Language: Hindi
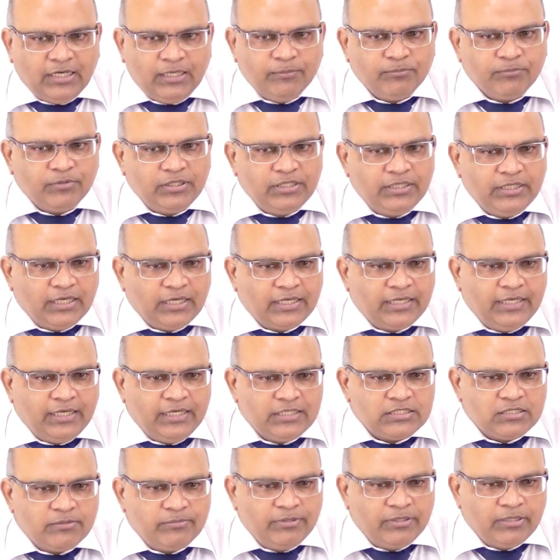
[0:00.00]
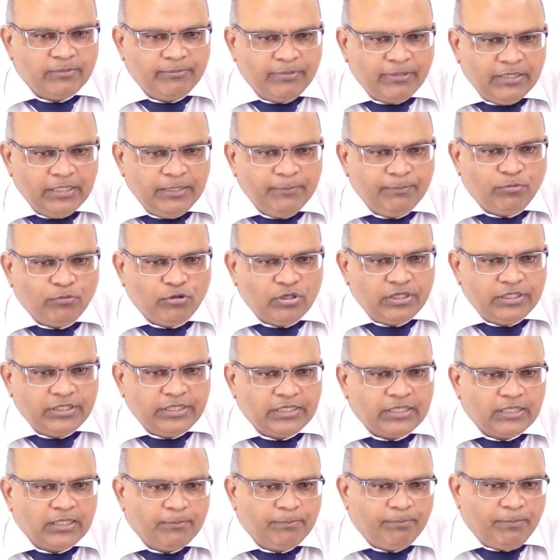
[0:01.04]
काम किया गया जब एक बड़ी
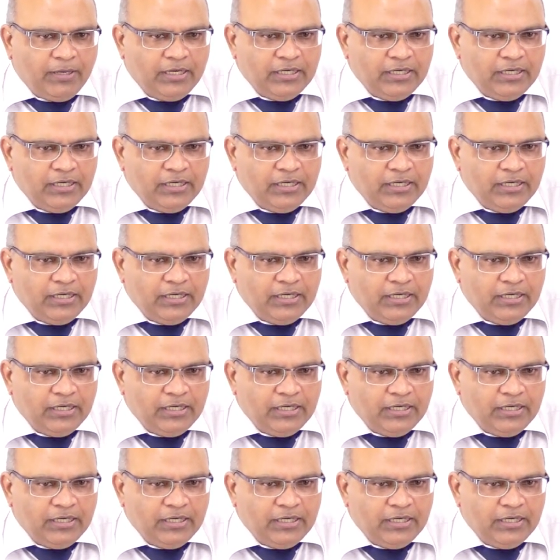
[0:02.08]
पॉलिटिकल